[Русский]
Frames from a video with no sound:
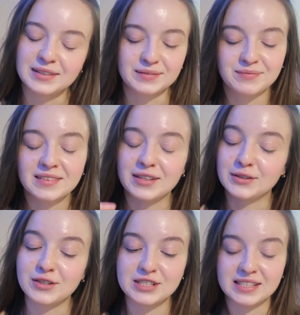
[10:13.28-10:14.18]
Блин,
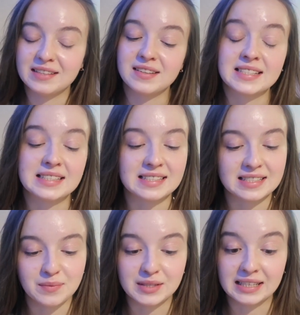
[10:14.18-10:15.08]
это очень ответственно,
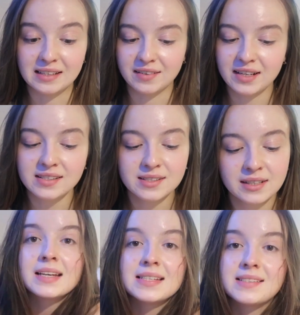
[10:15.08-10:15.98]
на самом деле, говорить.
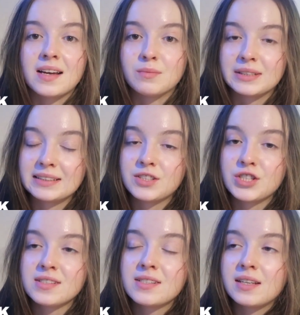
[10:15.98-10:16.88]
Заработок.
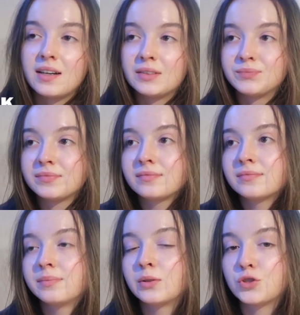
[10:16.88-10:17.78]
Сейчас я
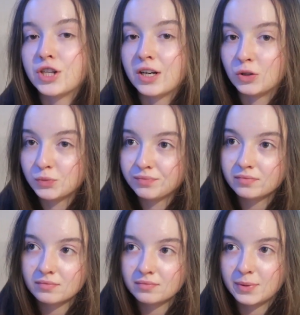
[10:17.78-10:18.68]
получаю
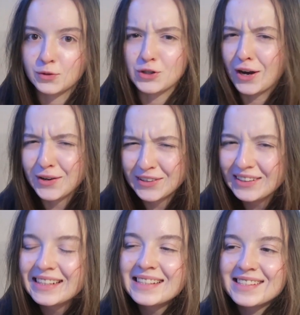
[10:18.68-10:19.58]
получаю,
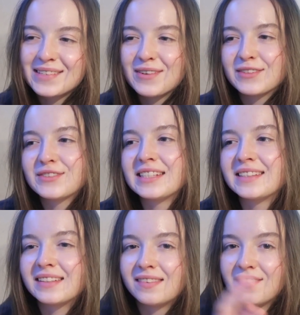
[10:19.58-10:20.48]
зарабатываю
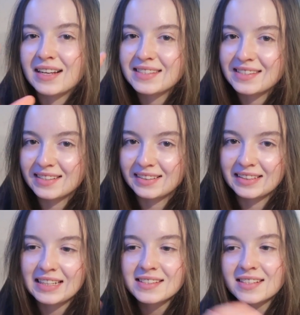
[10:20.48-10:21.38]
где-то
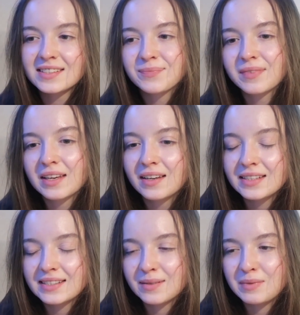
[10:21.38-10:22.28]
20-30
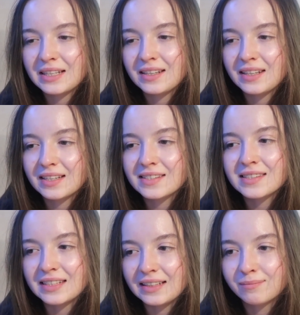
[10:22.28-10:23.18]
стабильно,
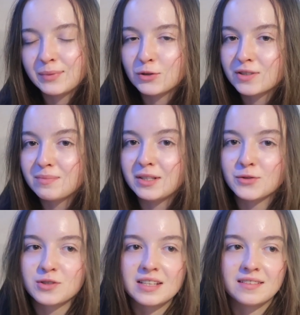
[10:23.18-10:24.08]
если
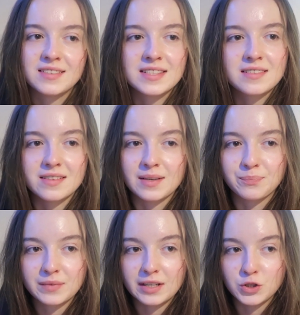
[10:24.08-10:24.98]
плюс-минус,
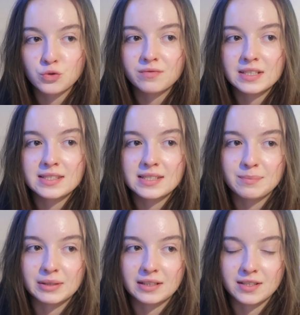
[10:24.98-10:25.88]
соответственно, хочу
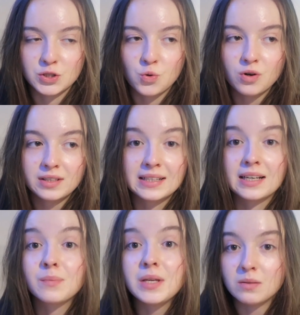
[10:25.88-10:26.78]
выйти под конец года
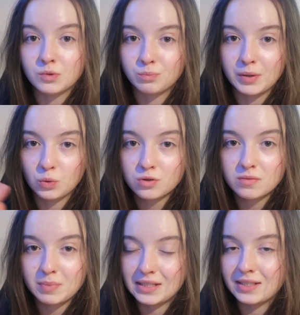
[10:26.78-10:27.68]
как минимум
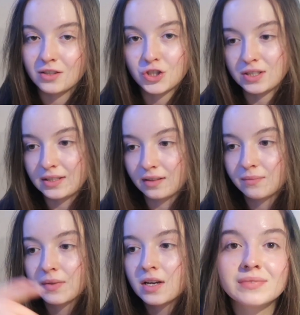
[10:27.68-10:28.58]
плюс 50-60.
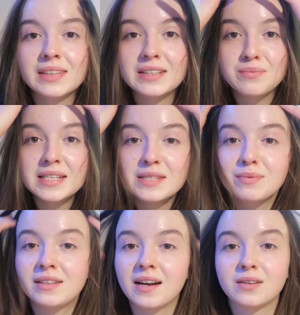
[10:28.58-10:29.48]
Это, в
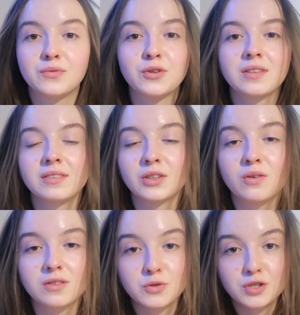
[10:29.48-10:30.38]
принципе, для комфортного
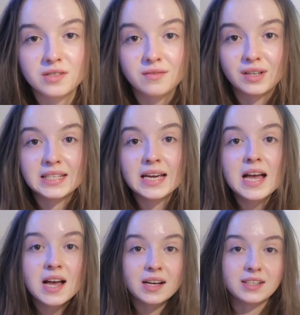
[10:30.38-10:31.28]
такого существования.
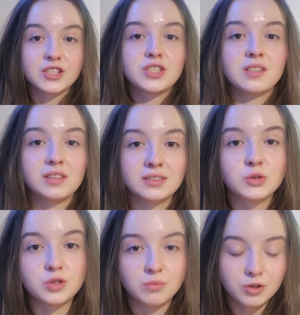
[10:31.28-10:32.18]
Конечно,
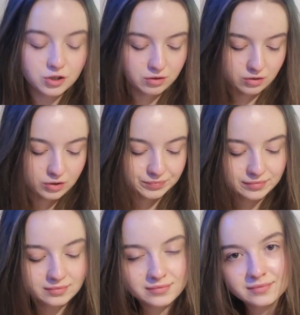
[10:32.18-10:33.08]
нужно больше, но
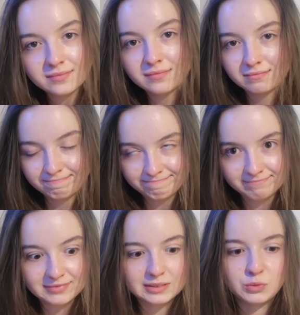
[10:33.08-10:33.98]

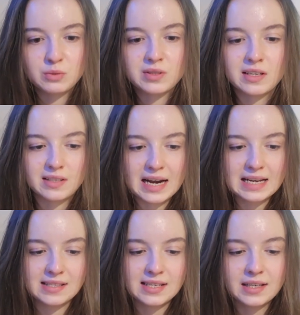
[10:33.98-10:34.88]
будем ставить
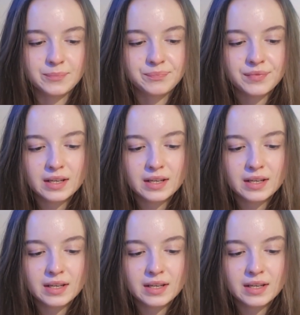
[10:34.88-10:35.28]
реальные цели.